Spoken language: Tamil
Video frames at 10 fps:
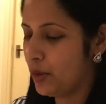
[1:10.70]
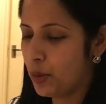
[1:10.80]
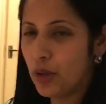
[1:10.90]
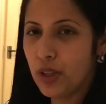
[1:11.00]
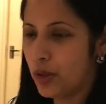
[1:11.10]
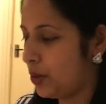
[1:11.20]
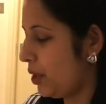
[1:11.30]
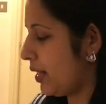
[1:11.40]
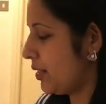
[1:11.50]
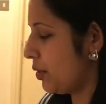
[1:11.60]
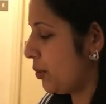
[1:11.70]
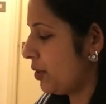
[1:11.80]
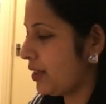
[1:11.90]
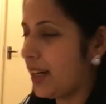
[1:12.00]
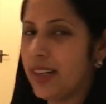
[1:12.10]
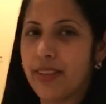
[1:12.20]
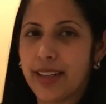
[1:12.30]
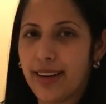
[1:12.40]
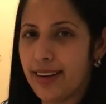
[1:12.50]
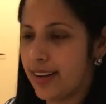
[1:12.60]
ஸோ உளுந்துக்கும் அரிசிக்கும் வந்து தண்ணி
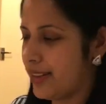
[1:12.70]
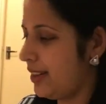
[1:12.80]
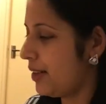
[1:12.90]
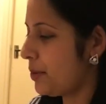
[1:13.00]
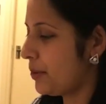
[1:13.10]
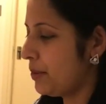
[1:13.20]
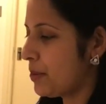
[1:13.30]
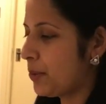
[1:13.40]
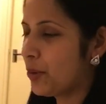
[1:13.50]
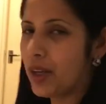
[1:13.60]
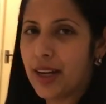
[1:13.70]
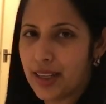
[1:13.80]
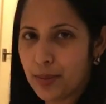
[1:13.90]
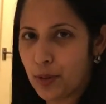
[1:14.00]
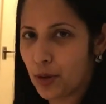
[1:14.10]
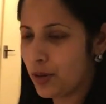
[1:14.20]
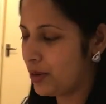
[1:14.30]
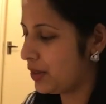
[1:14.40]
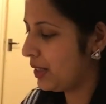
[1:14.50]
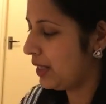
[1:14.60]
வடிகட்டியாச்சு நம்ம வந்து இப்போ போட்டு அரைக்க போகிறோம்